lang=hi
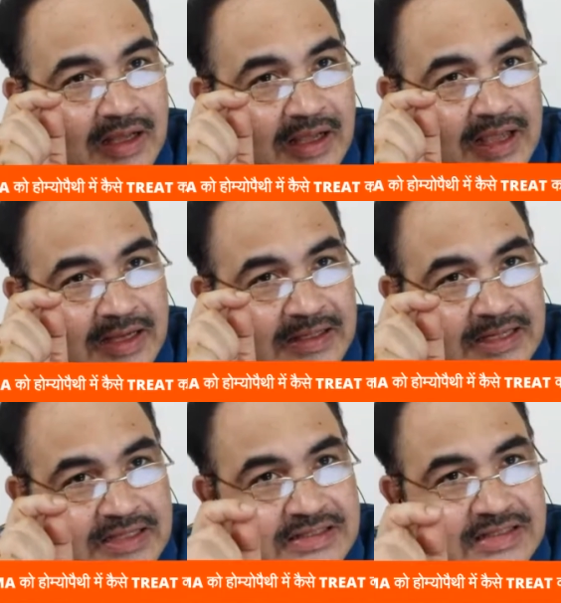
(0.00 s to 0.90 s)

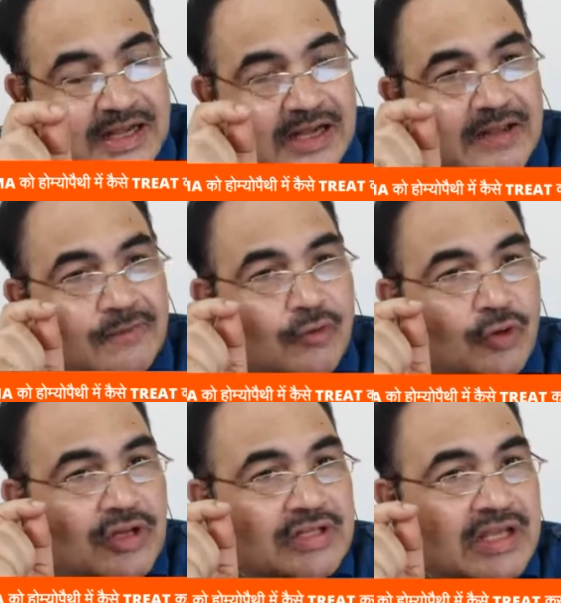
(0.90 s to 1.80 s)
कैक्टस
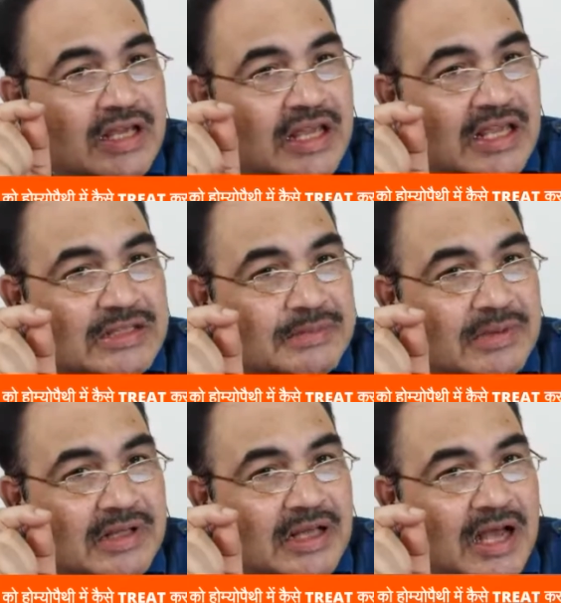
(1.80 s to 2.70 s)
फ्लोरस के केस
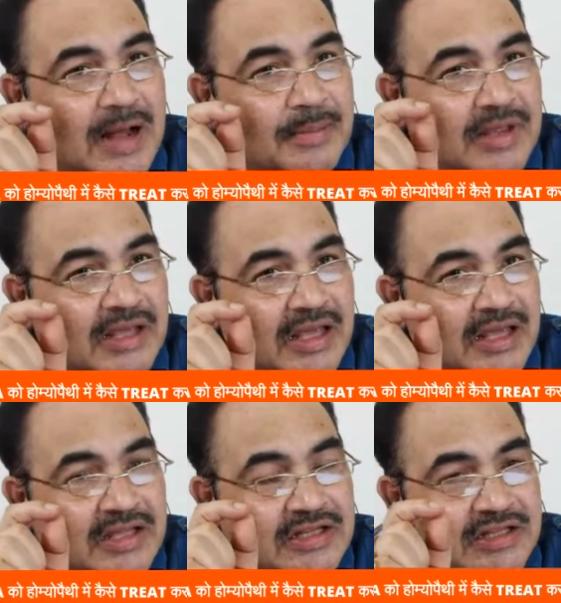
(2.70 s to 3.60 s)
में आप
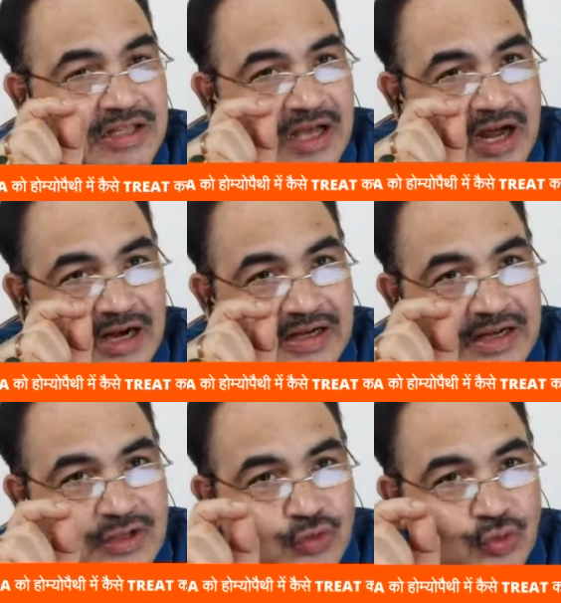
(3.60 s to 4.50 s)
देखेंगे जितनी
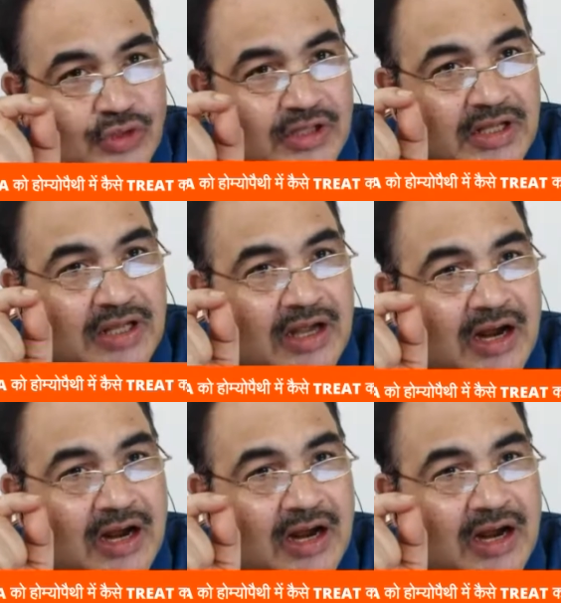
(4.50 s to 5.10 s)
आर्टरीज होती हैं